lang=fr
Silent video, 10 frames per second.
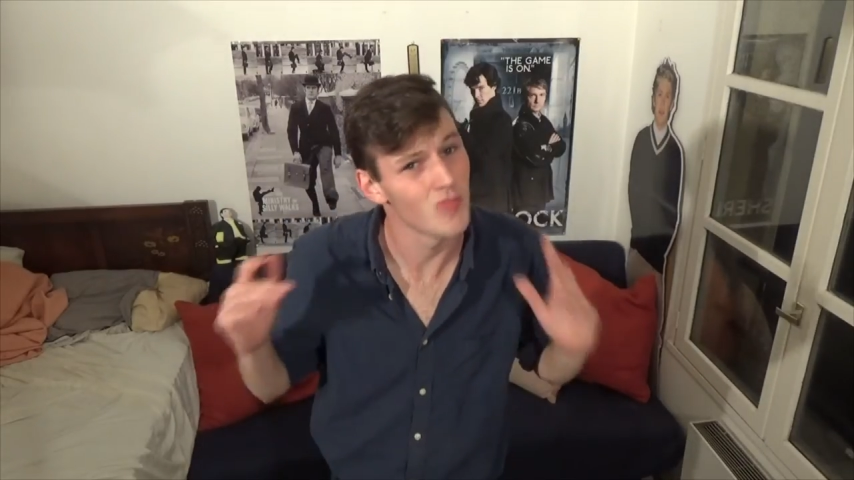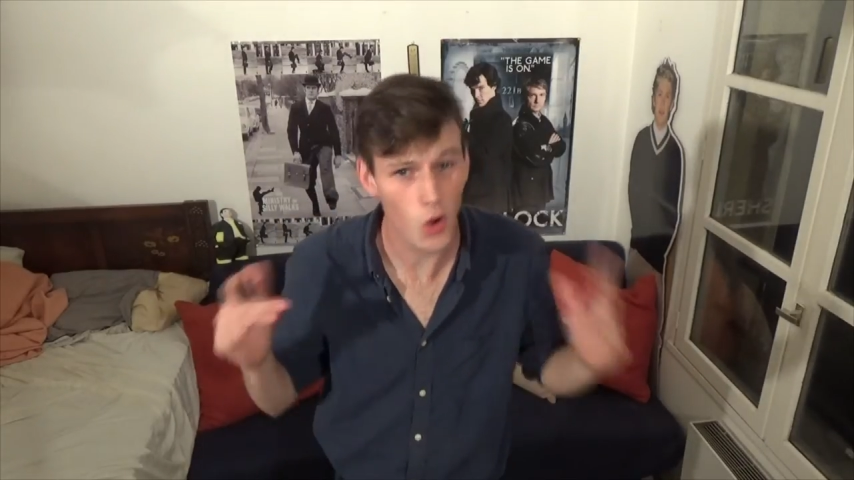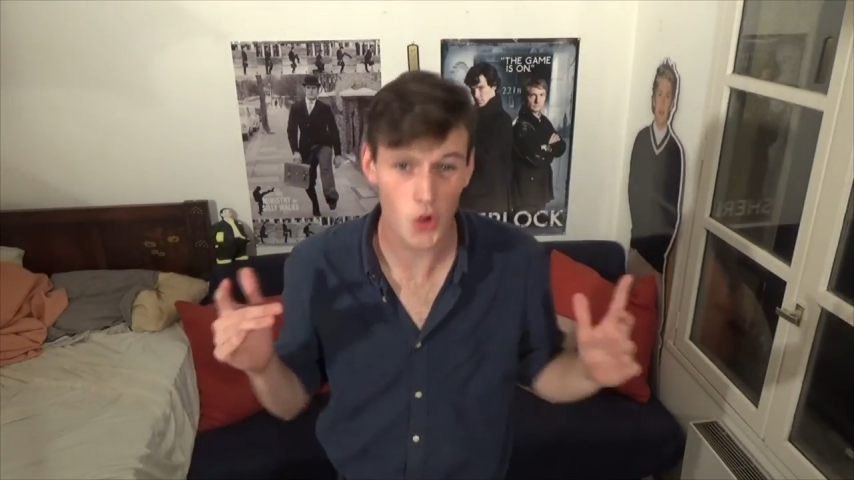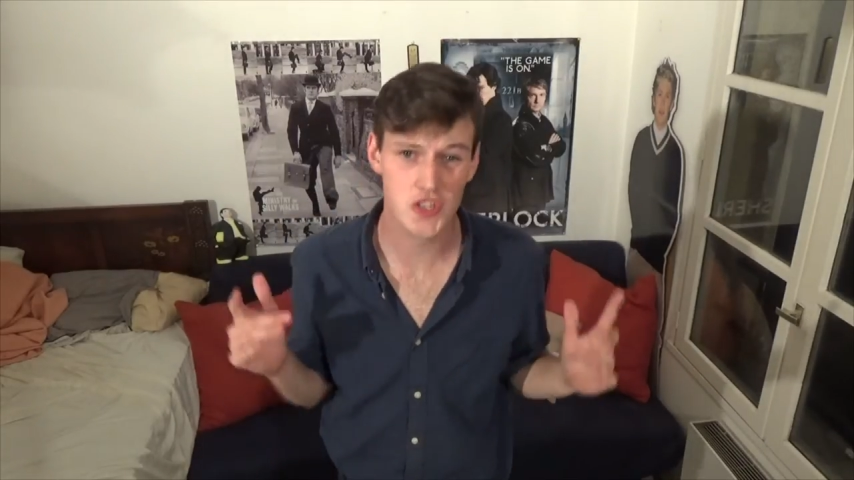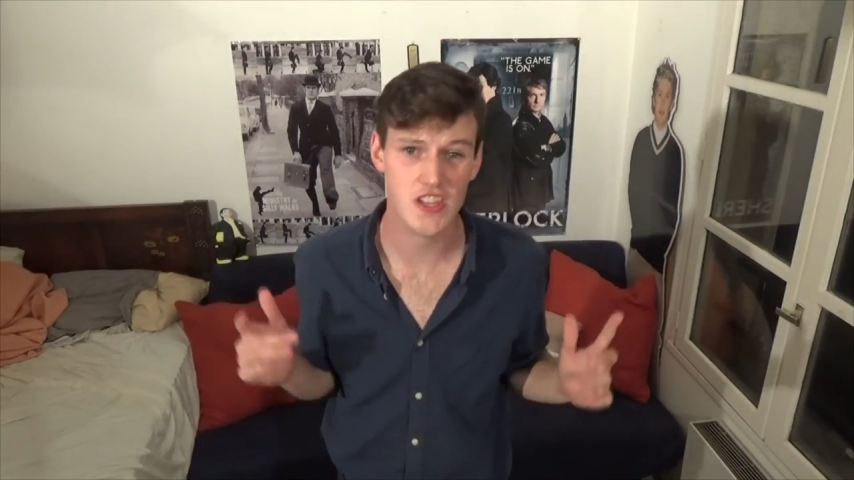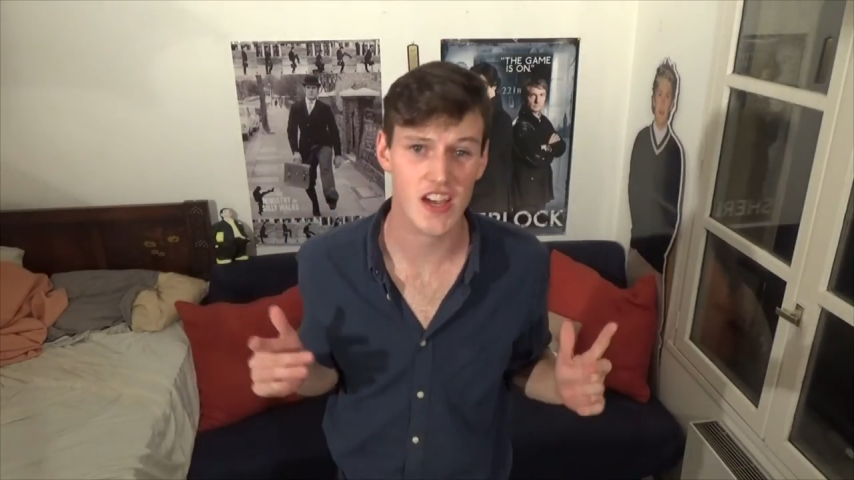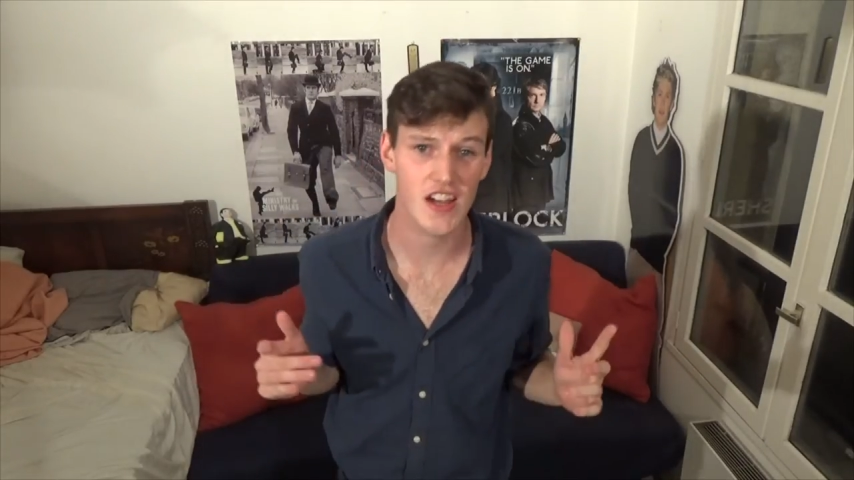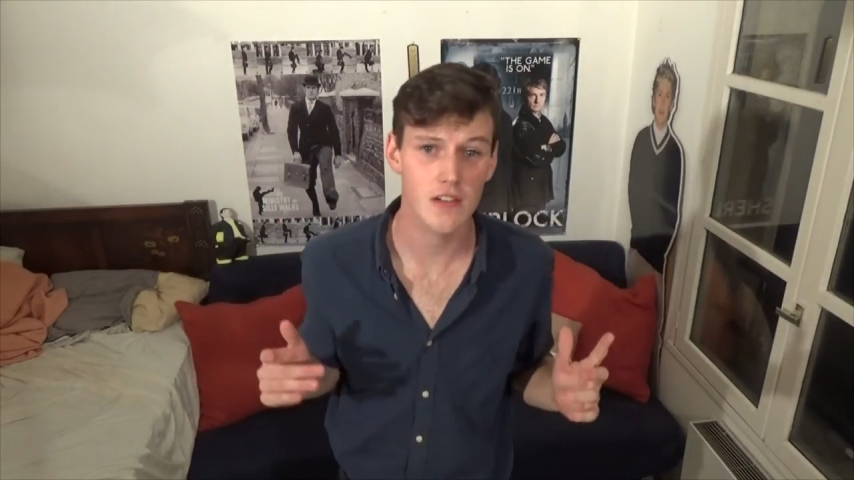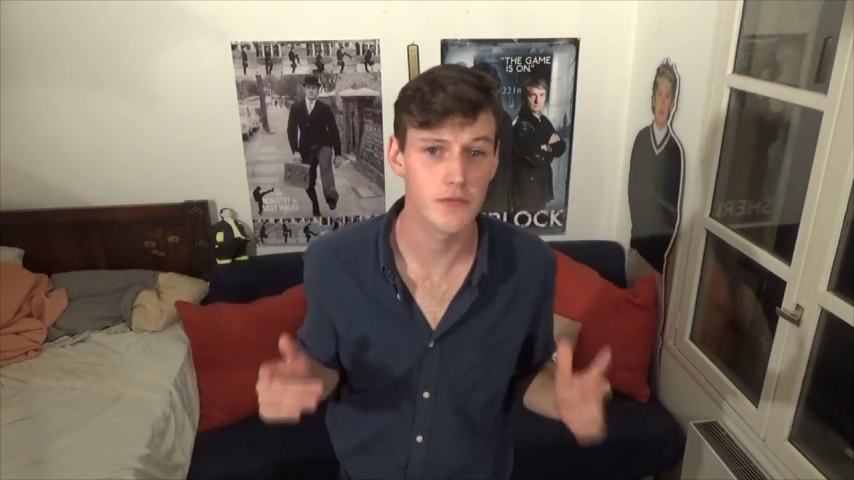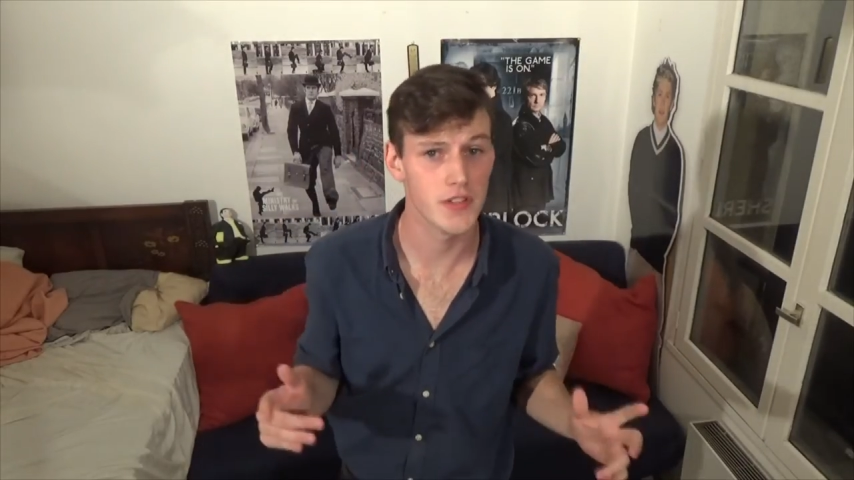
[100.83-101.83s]
en
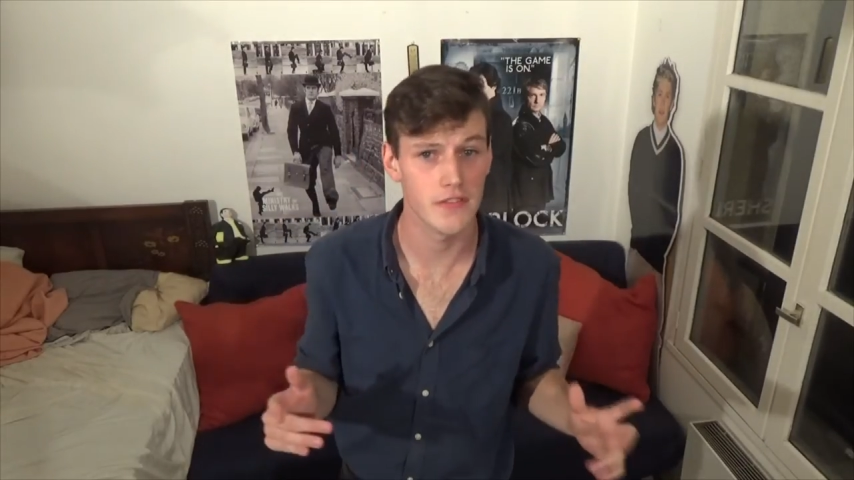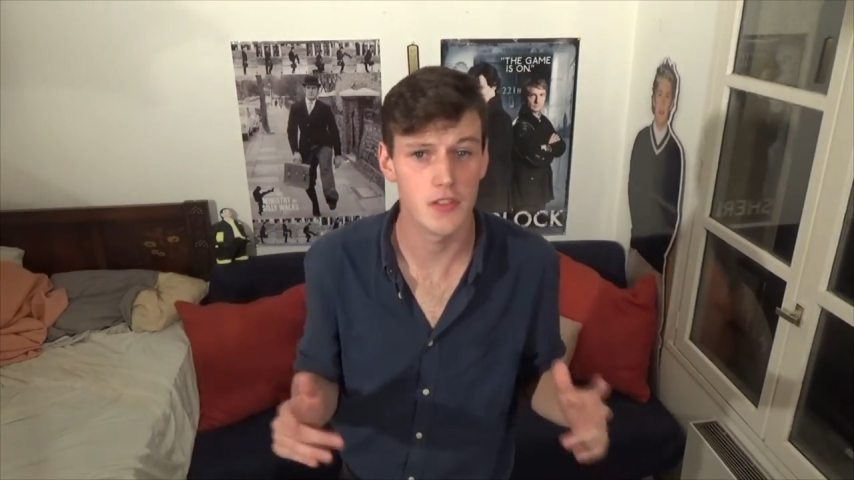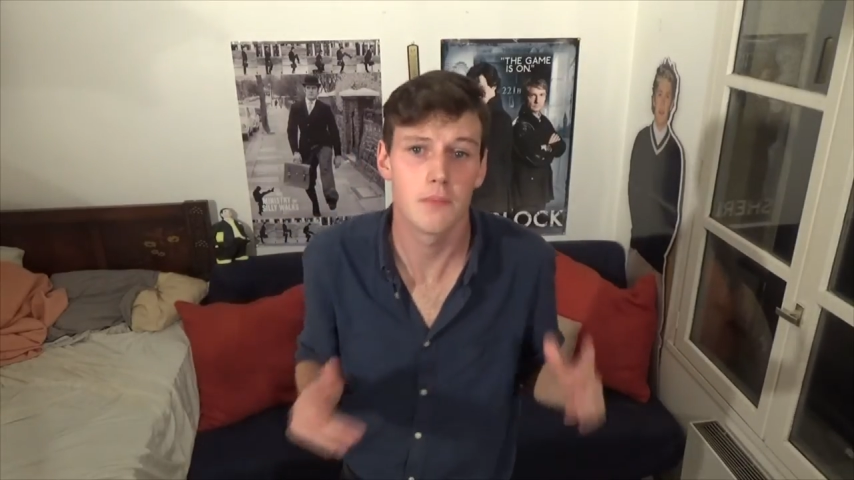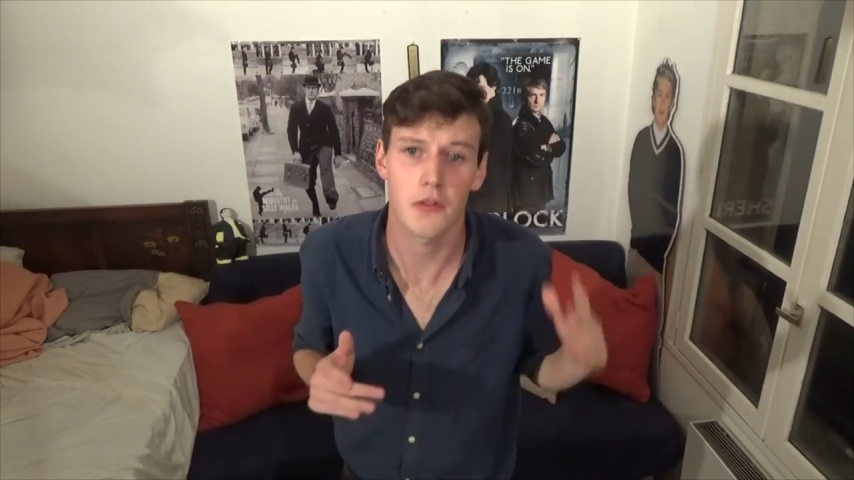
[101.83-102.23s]
général, vous avez une